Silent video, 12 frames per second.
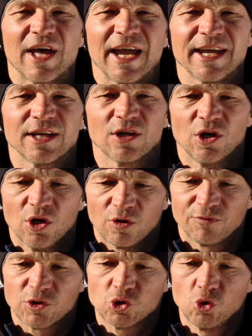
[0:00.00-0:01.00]
neigen
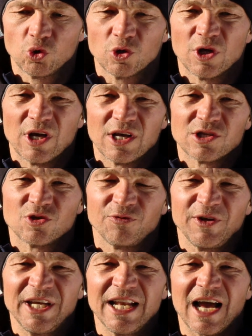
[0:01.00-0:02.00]
und versuchen so
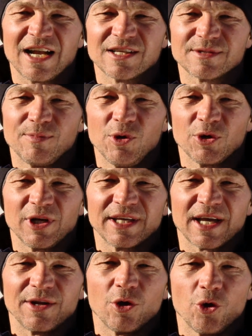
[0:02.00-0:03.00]
viel als möglich
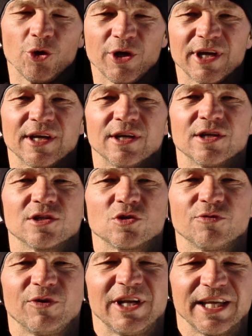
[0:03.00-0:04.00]
an Höhe
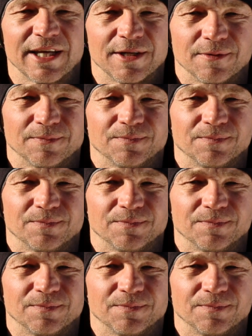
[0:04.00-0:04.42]
zu verlieren.